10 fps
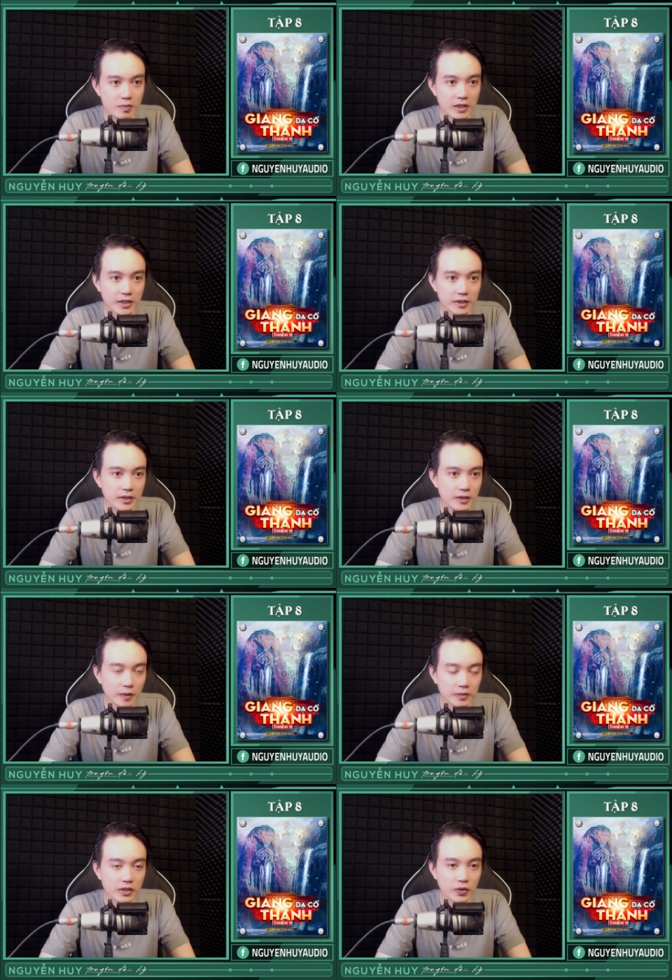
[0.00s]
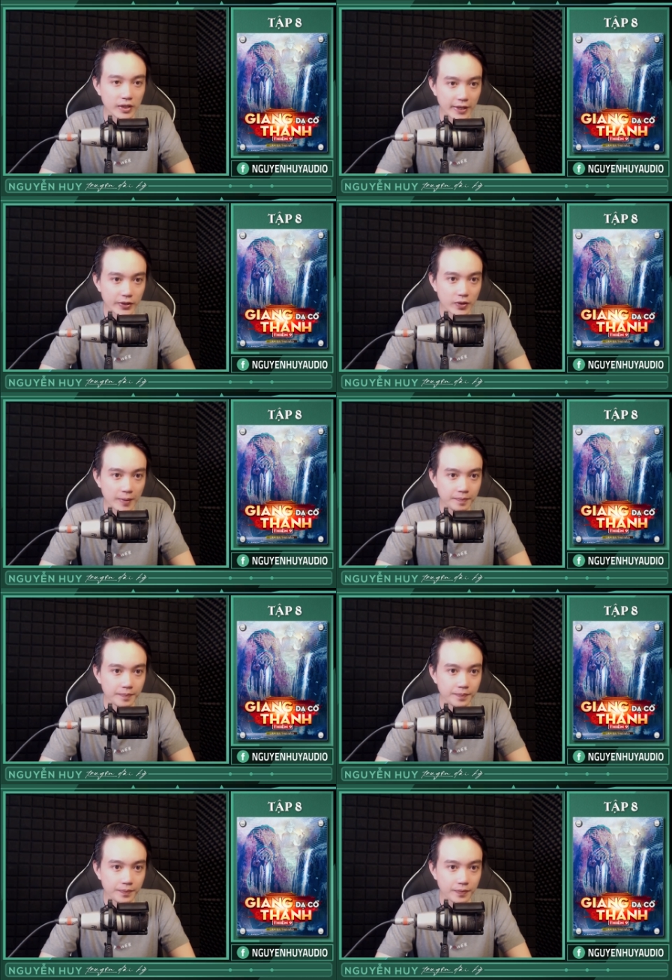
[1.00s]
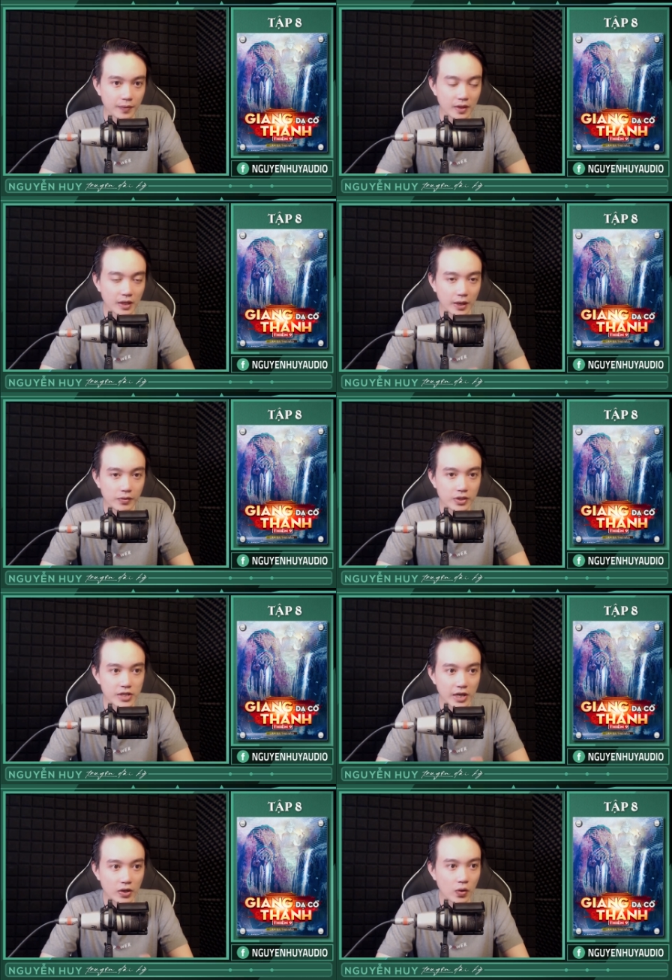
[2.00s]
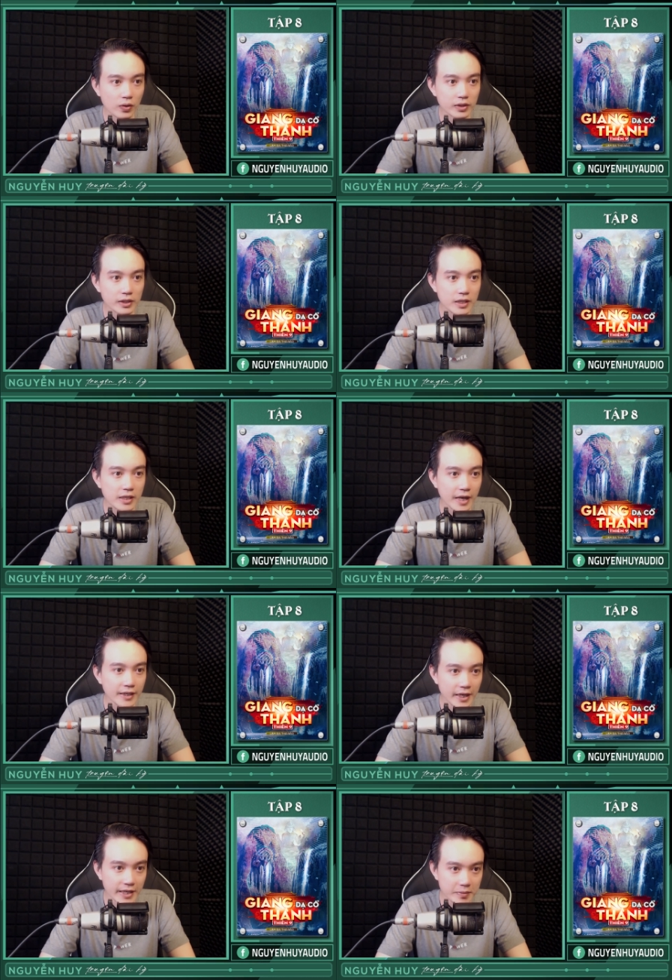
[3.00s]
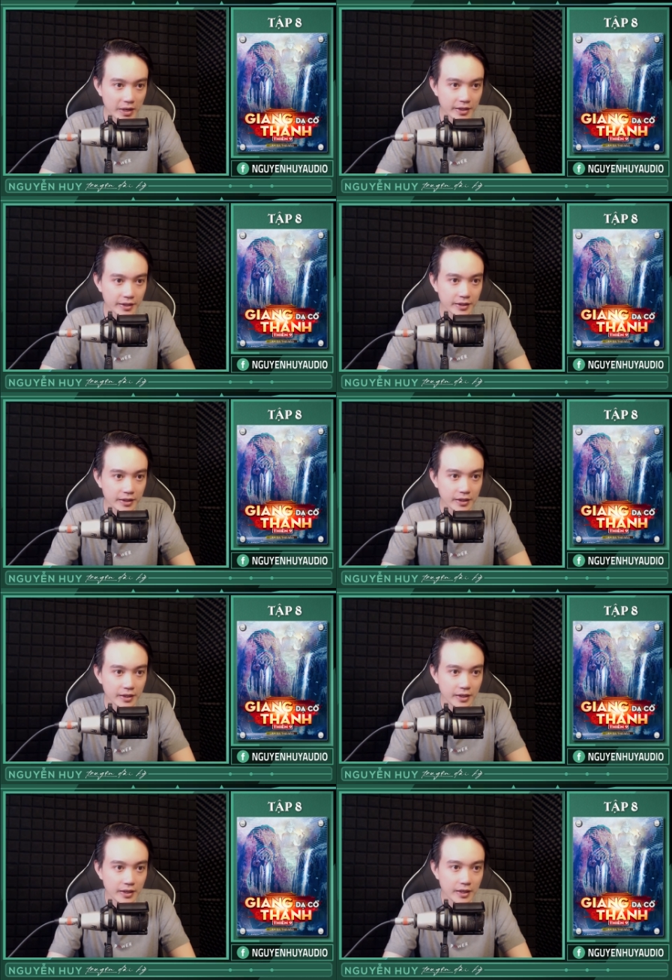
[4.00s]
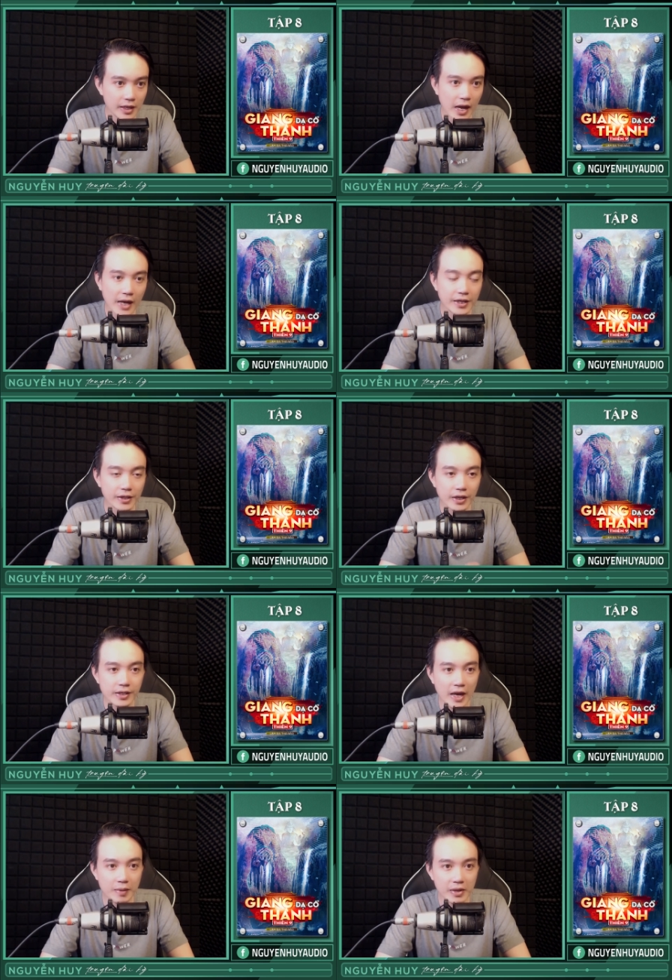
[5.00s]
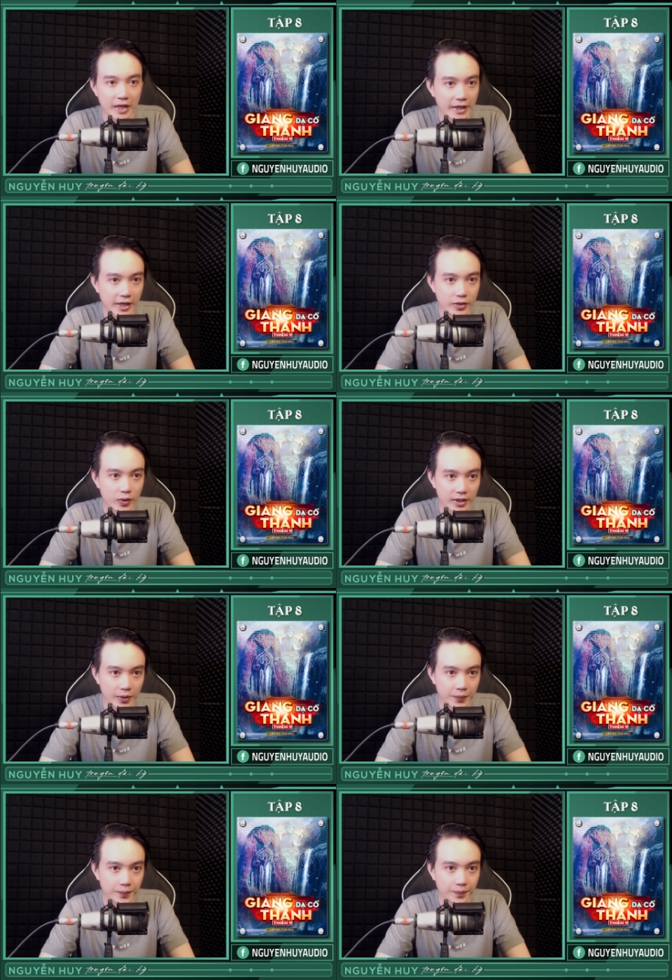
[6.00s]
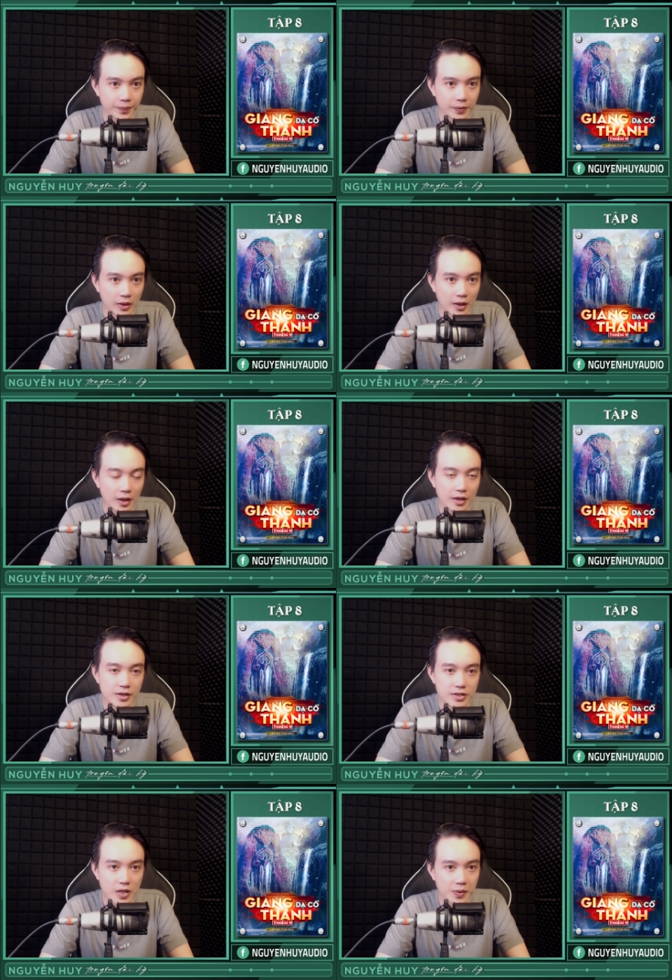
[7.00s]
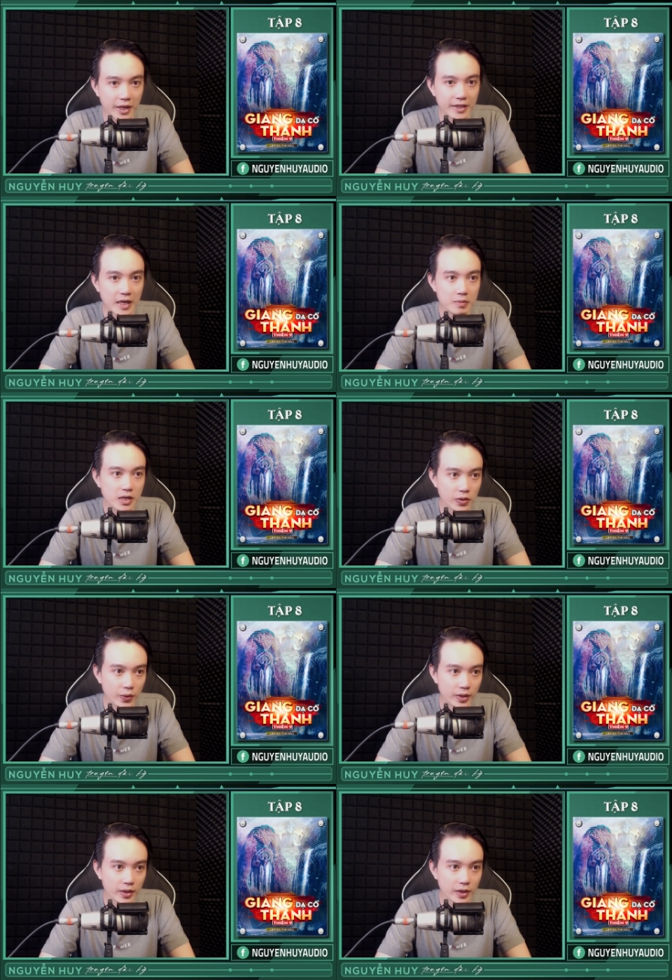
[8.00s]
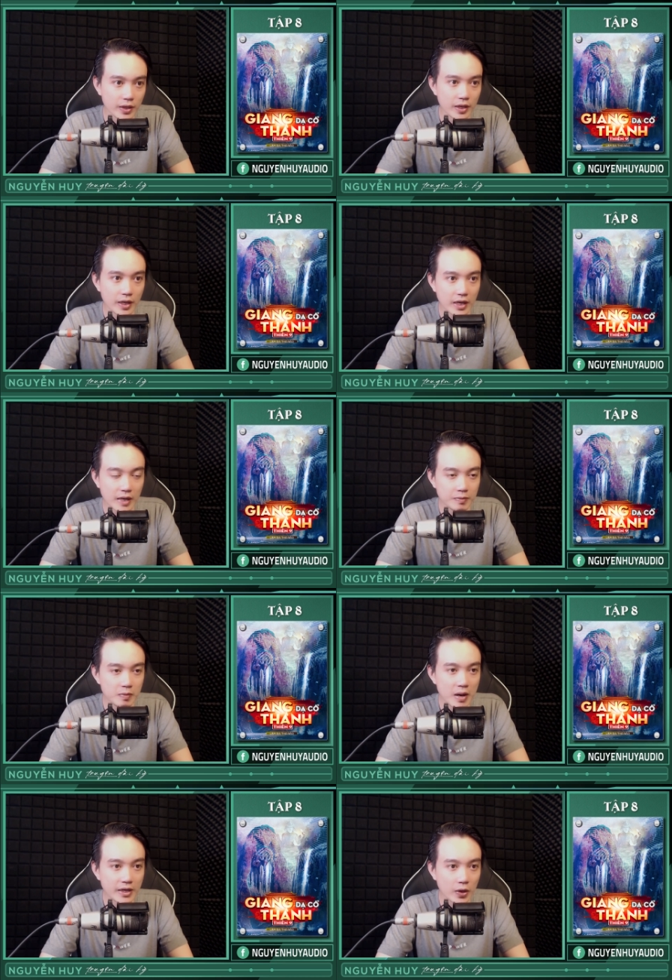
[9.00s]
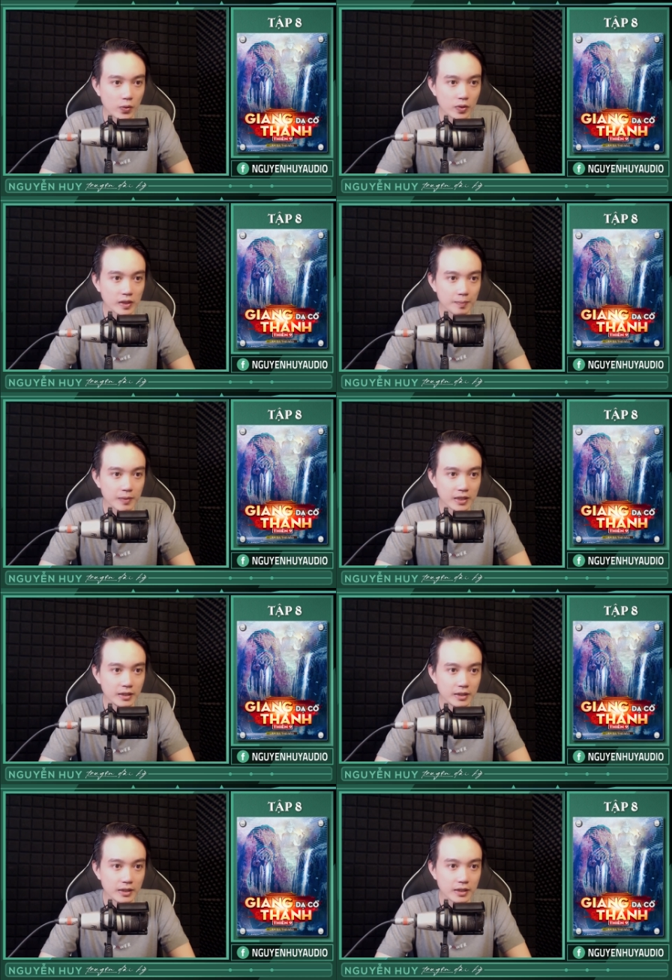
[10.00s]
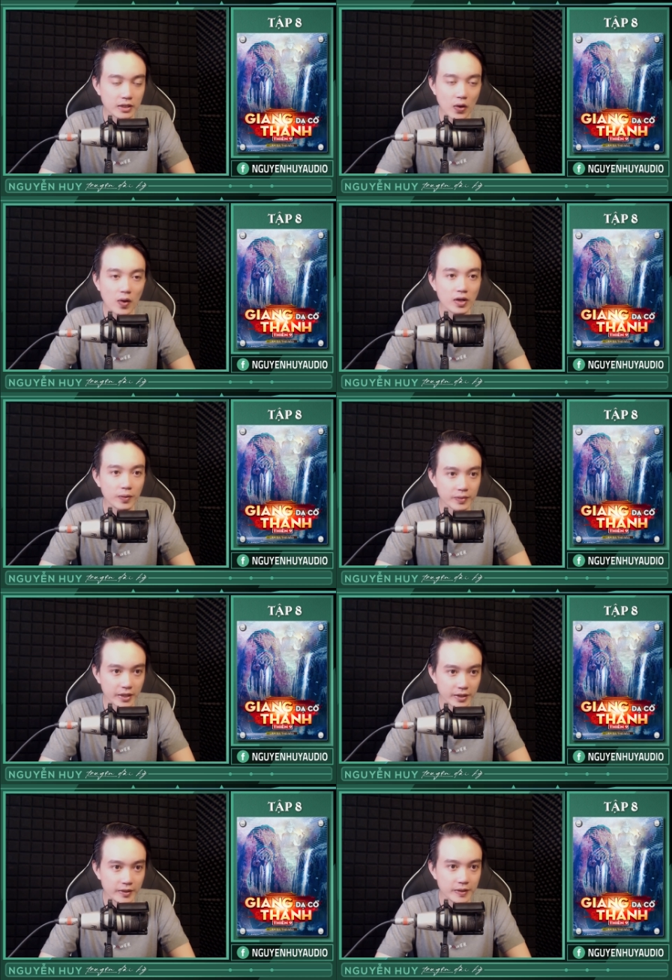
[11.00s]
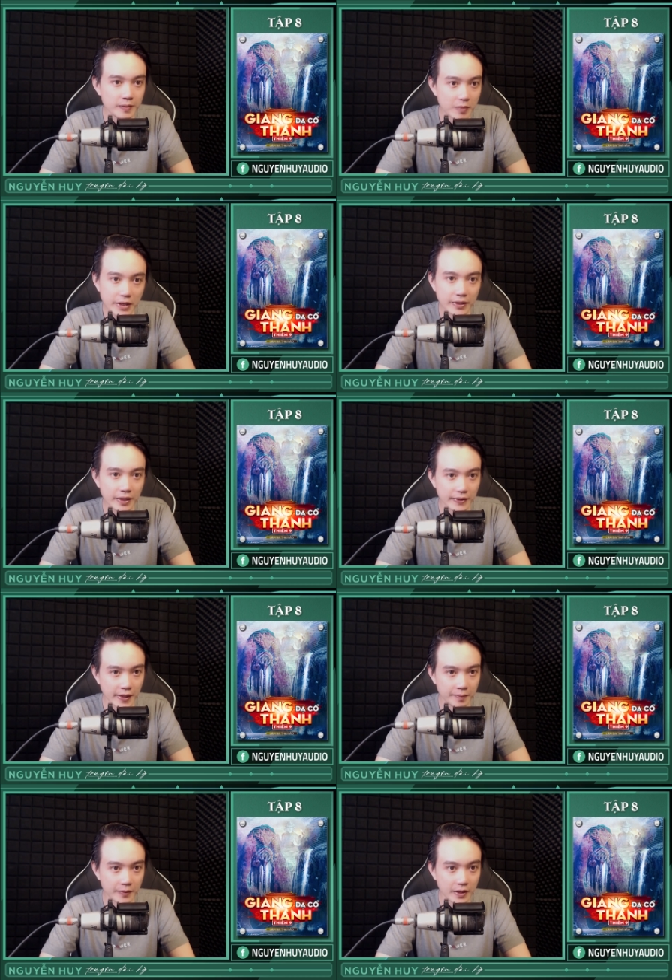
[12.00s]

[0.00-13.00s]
bác sĩ Tứ không thích chuyện này cho lắm, kiểu như trẻ con thì thích chài nhải đá banh hơn. Ai đời ở nhà mà nghe kể chuyện đâu. Sau này cha mất rồi, anh mới bắt đầu có tâm lý có không giữ, mất đừng tiệm,